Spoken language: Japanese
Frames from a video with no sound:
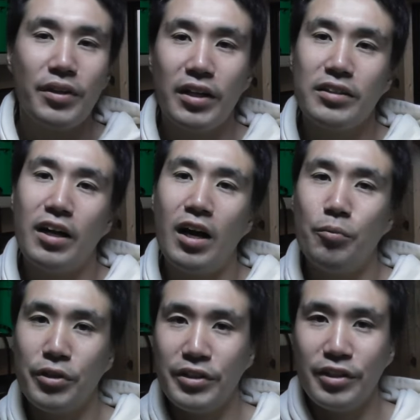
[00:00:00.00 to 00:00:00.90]
ね、
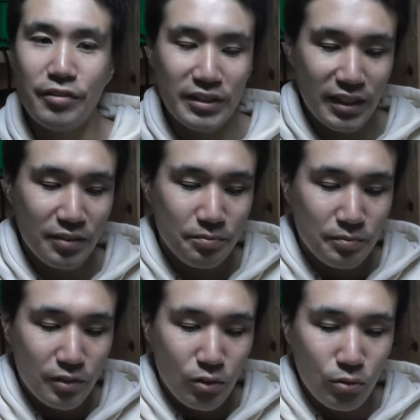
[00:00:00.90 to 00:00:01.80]
青森ってのはさ、
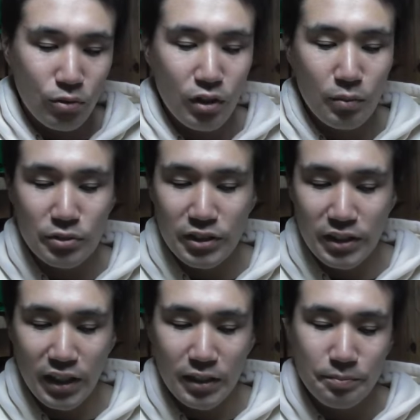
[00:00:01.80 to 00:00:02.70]
このかぼ
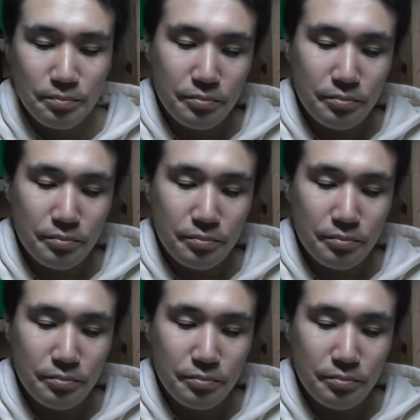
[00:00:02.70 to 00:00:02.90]
ちゃさ、